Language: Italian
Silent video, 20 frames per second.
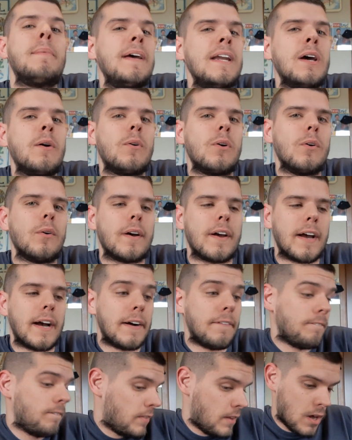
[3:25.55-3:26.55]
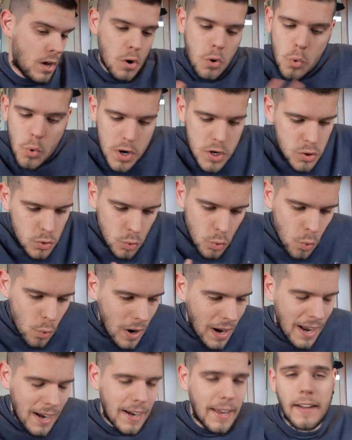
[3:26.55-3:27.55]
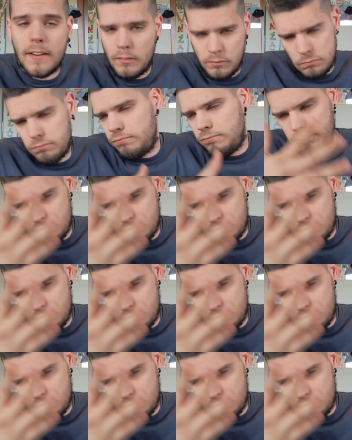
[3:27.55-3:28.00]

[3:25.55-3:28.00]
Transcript: bene quello che ha. Questo uguale.